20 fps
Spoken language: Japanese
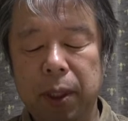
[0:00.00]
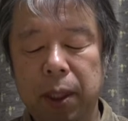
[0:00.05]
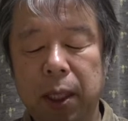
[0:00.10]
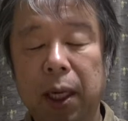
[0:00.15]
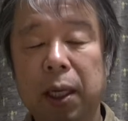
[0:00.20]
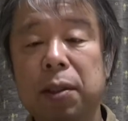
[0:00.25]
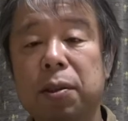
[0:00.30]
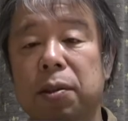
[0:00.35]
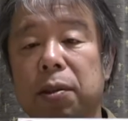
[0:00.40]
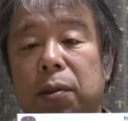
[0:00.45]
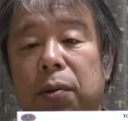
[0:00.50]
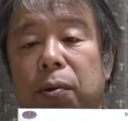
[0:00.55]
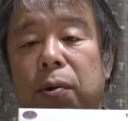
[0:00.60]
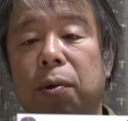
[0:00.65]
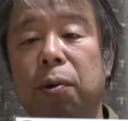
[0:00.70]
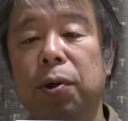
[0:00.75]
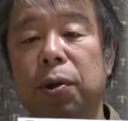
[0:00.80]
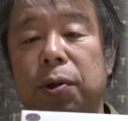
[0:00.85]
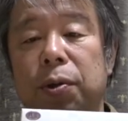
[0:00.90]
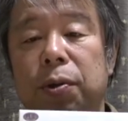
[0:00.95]
かつ
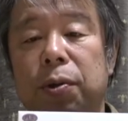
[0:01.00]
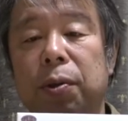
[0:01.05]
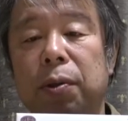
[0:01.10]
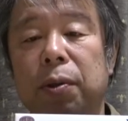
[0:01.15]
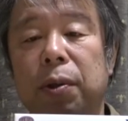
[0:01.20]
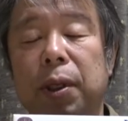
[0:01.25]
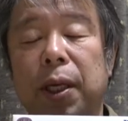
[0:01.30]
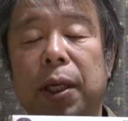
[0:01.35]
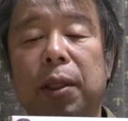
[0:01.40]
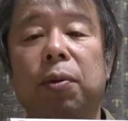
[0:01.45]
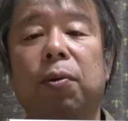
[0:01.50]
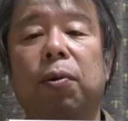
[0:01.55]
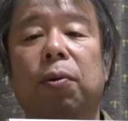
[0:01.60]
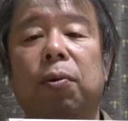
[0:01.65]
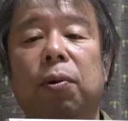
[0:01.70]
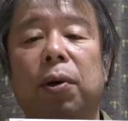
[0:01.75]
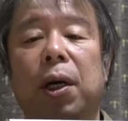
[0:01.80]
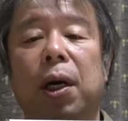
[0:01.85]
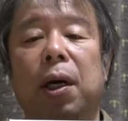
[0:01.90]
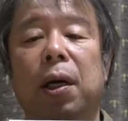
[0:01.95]
こういう
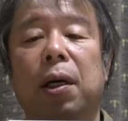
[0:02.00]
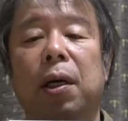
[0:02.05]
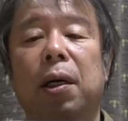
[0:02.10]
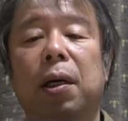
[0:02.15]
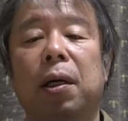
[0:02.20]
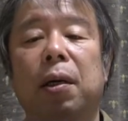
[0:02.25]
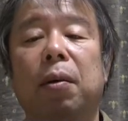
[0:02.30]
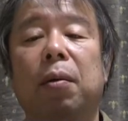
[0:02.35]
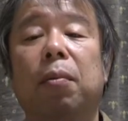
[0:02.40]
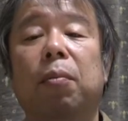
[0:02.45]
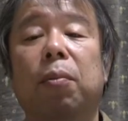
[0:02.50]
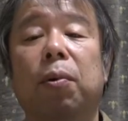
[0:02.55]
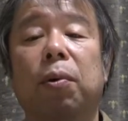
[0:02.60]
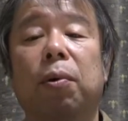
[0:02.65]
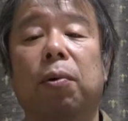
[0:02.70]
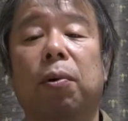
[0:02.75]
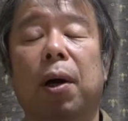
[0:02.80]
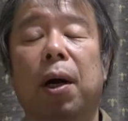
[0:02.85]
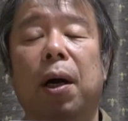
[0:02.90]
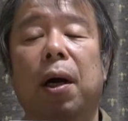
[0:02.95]
レトロなも
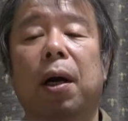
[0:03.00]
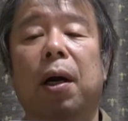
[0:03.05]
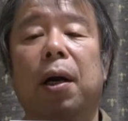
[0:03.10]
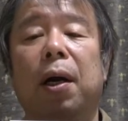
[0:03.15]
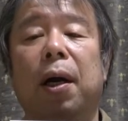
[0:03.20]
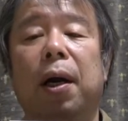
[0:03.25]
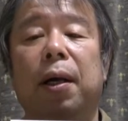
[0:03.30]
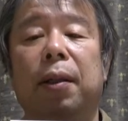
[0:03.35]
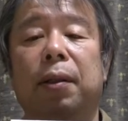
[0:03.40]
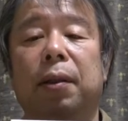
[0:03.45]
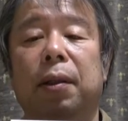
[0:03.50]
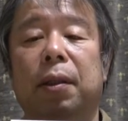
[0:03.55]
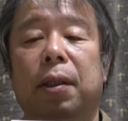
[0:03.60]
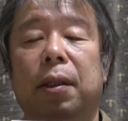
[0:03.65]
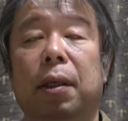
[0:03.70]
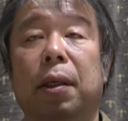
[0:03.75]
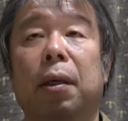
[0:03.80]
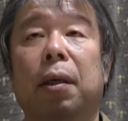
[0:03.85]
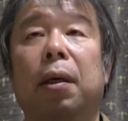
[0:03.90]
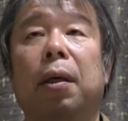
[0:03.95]
のがあっ
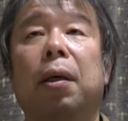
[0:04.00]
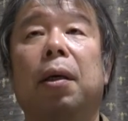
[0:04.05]
て、